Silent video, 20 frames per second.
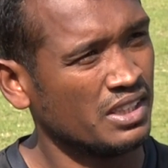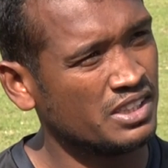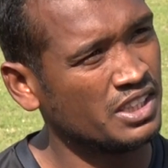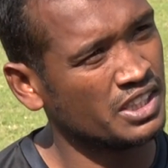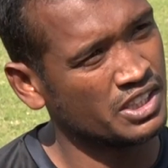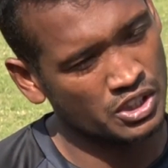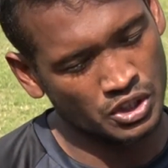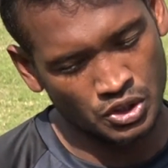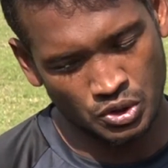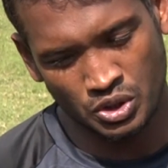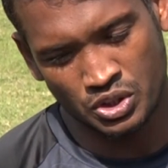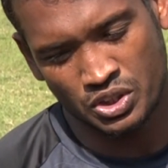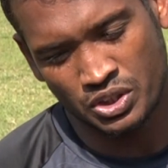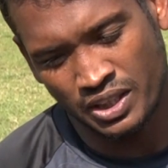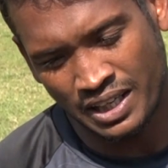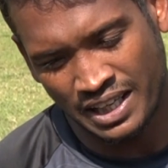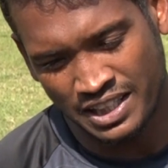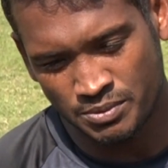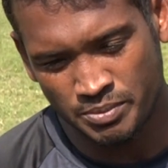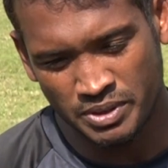যে
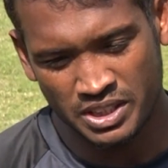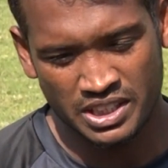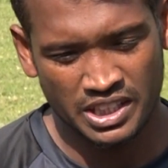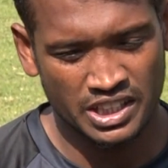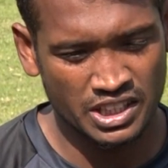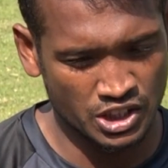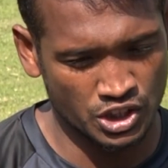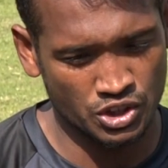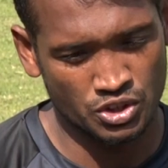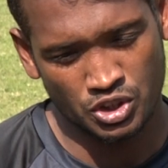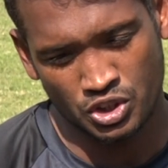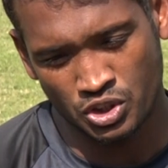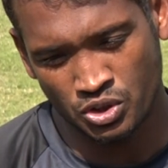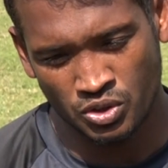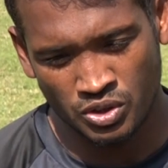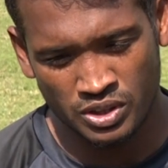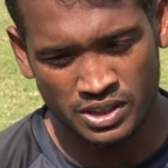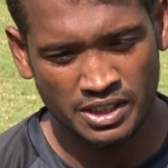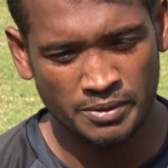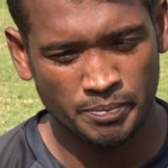সিচুয়েশন আসবে সেই সিচুয়েশন
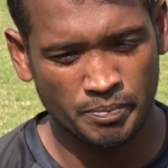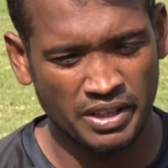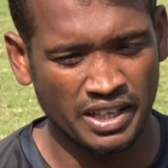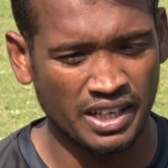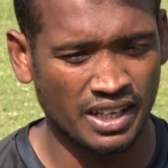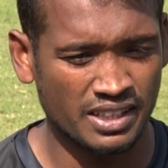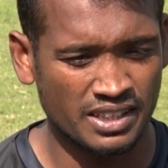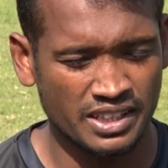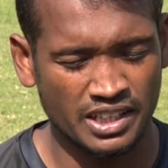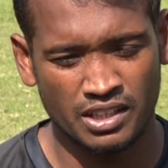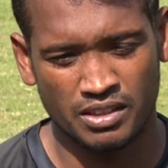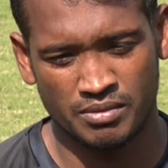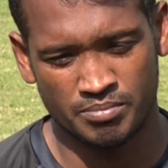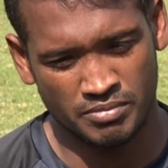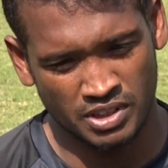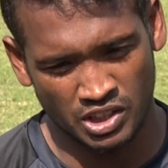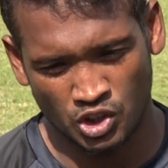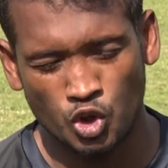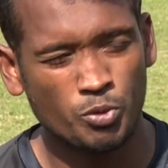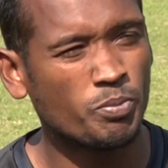অনুযায়ী প্লেয়ারদের
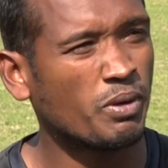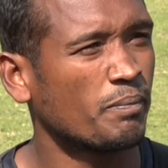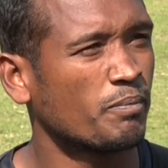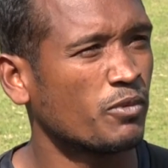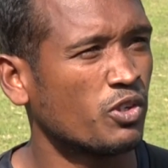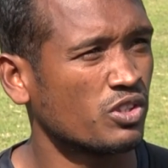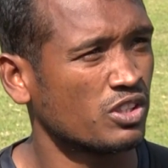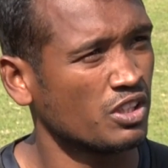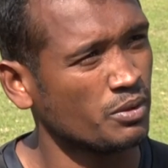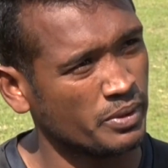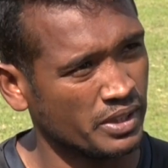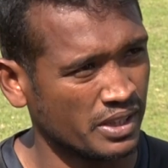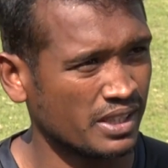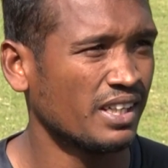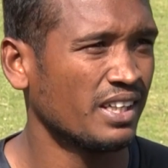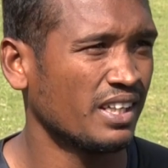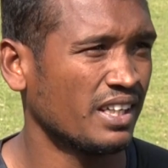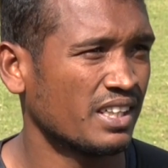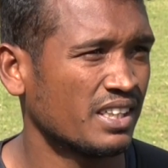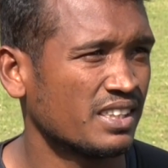কোপ আপ করতে হবে
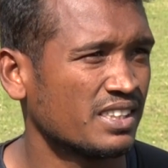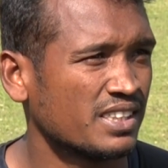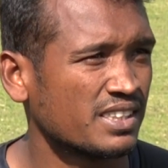এটাই আর কি